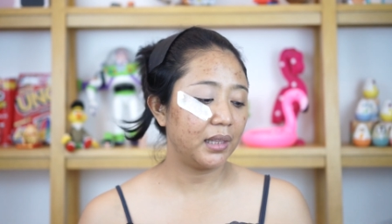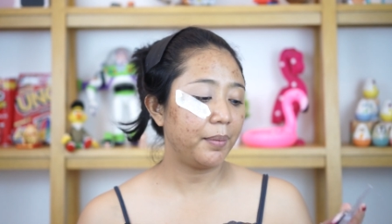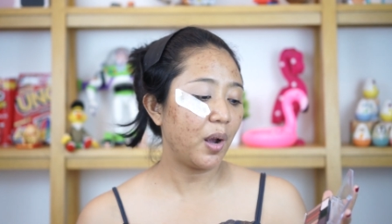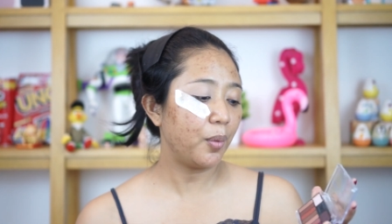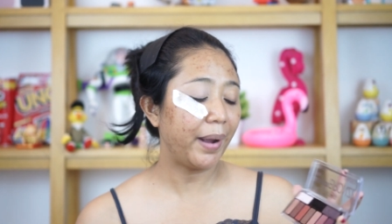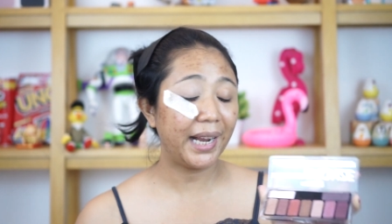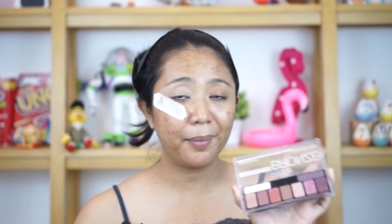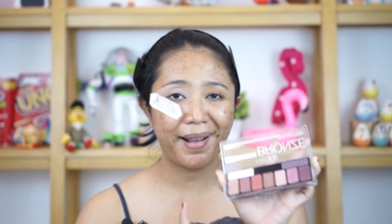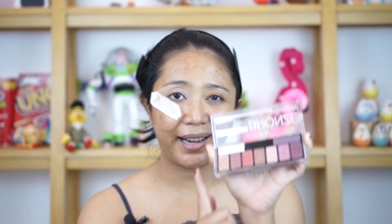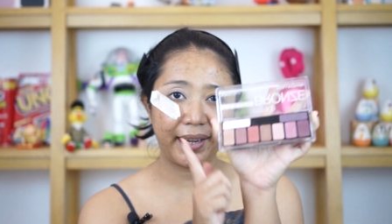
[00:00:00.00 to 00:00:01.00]
tapi aku pengen
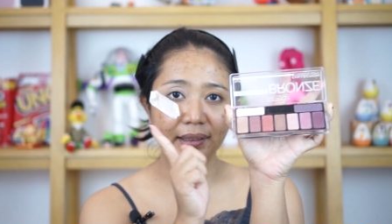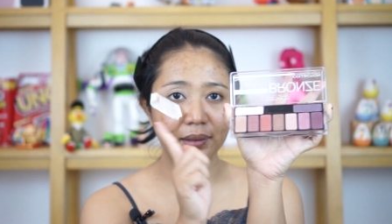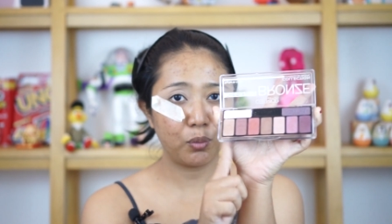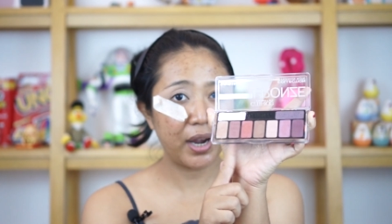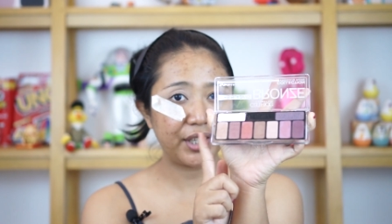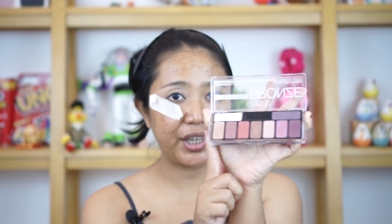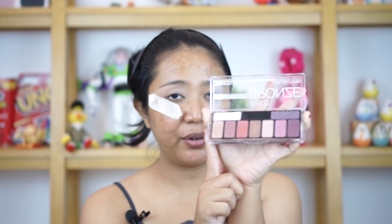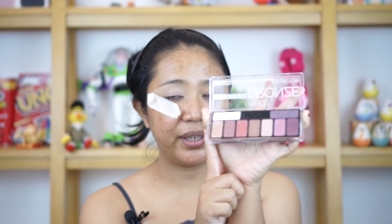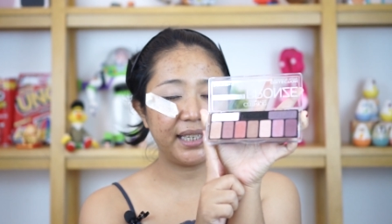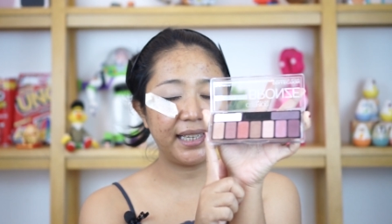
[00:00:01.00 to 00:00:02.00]
pakai semua
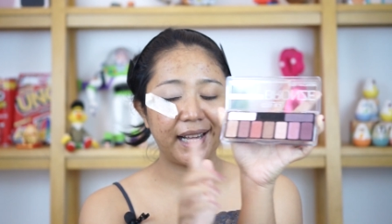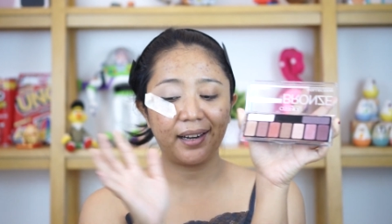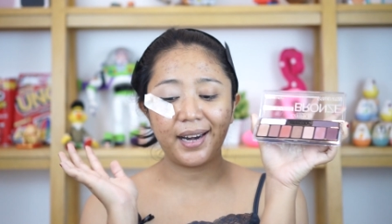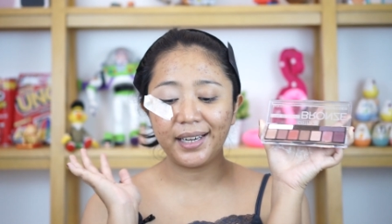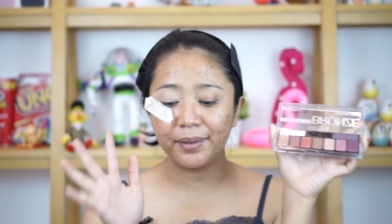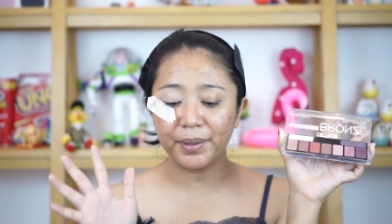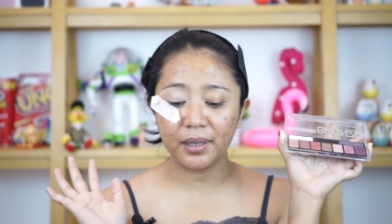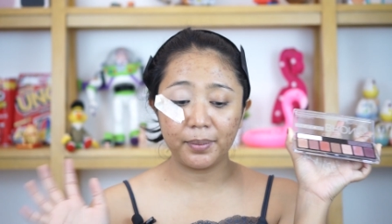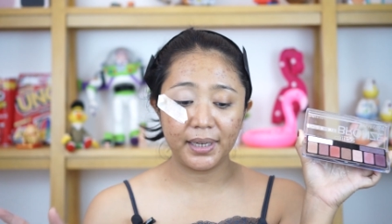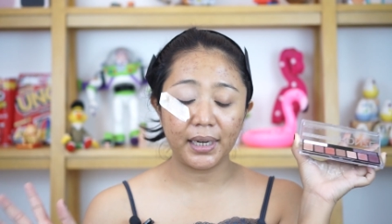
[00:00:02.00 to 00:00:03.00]
eyeshadow ini karena ini
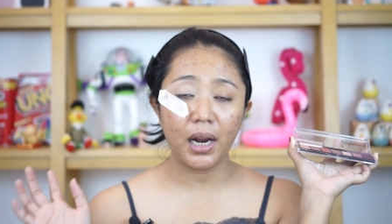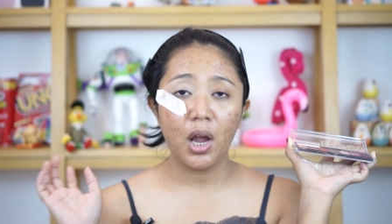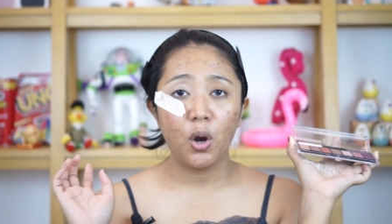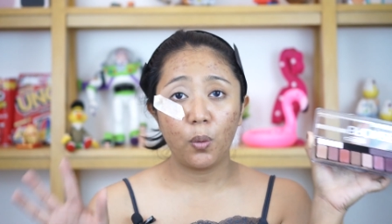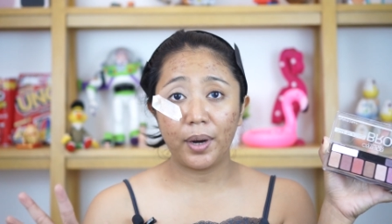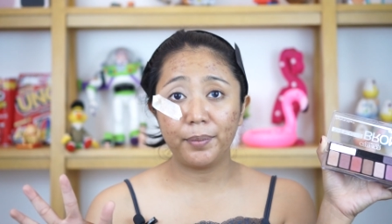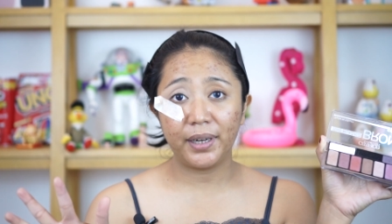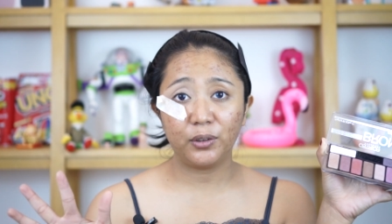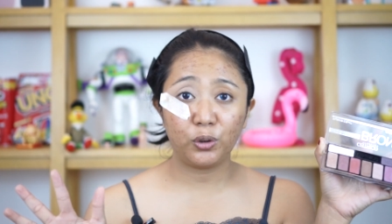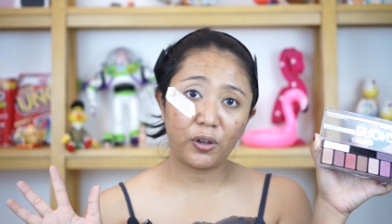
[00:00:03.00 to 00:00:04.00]
bener-bener one
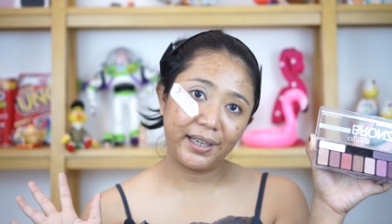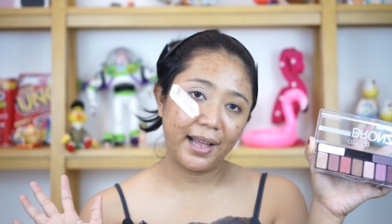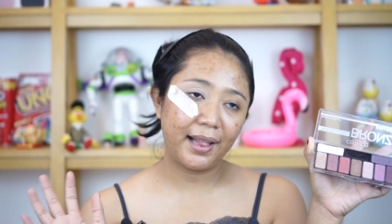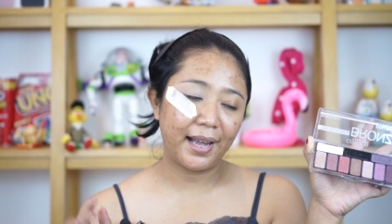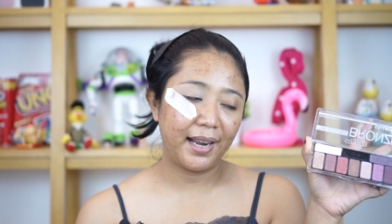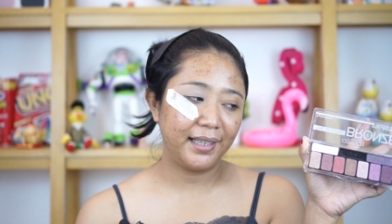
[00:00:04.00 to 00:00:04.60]
brand tutorial kan.